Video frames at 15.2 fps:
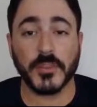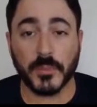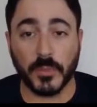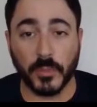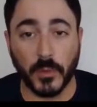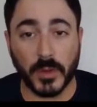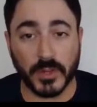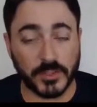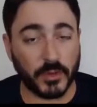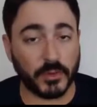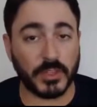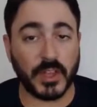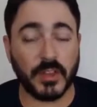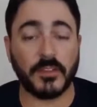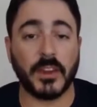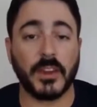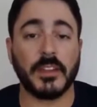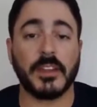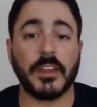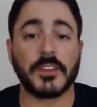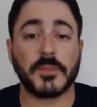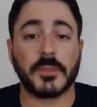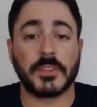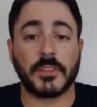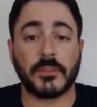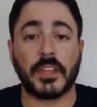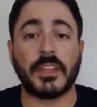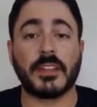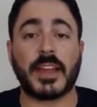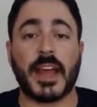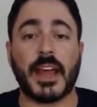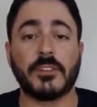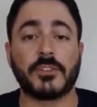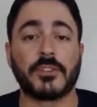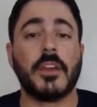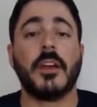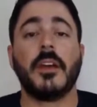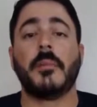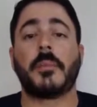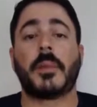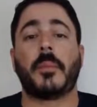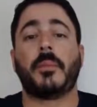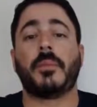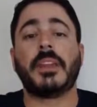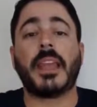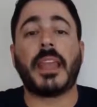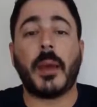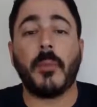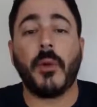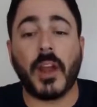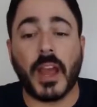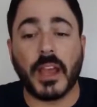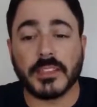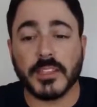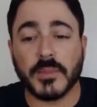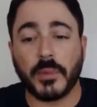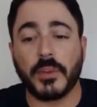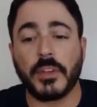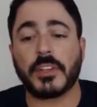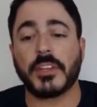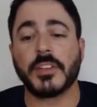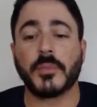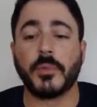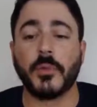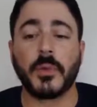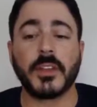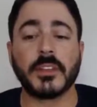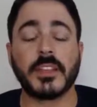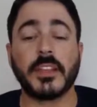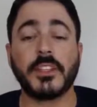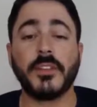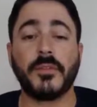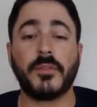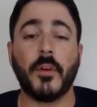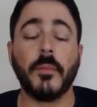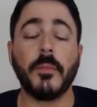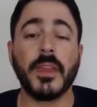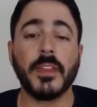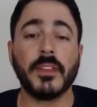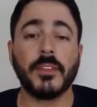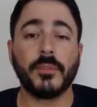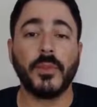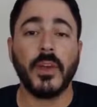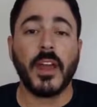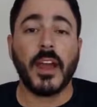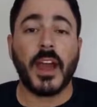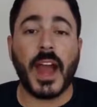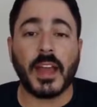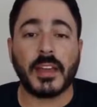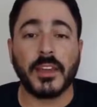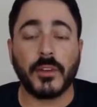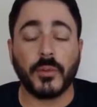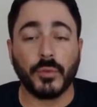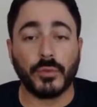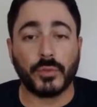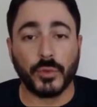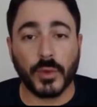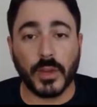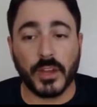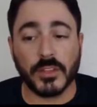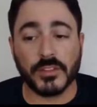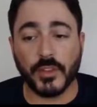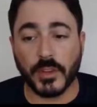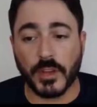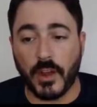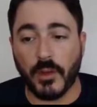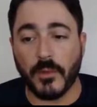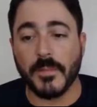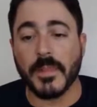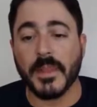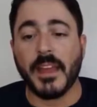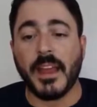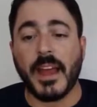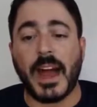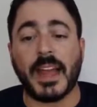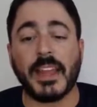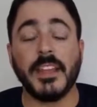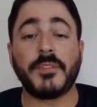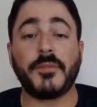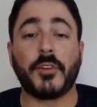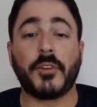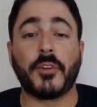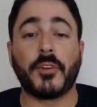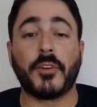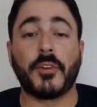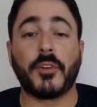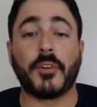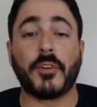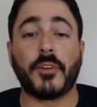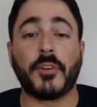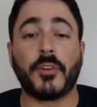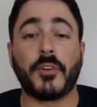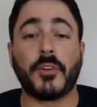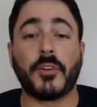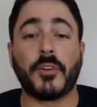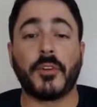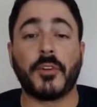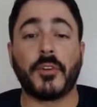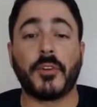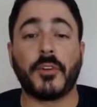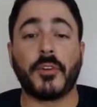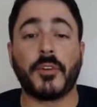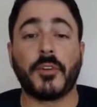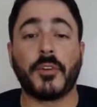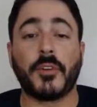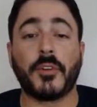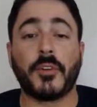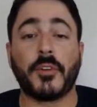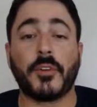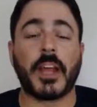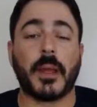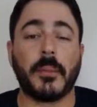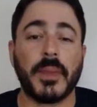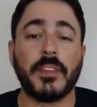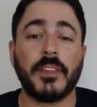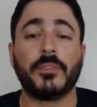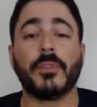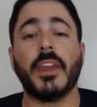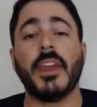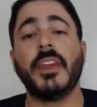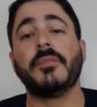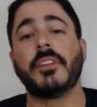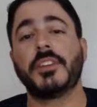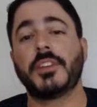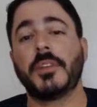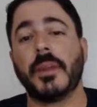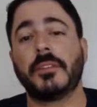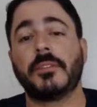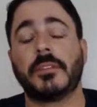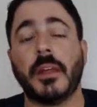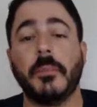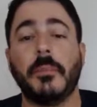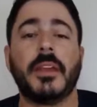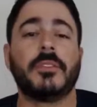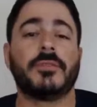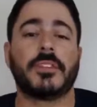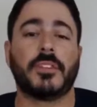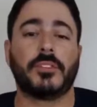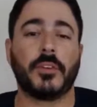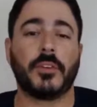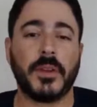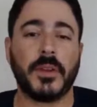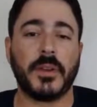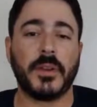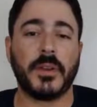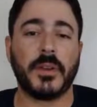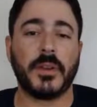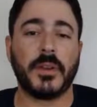públicas, é o que eu estava falando aqui, eles precisam ter dados para poder elaborar essas políticas públicas né, de fomento à aquicultura nacional. Além de fornecer dados para o planejamento e investimento também no setor privado.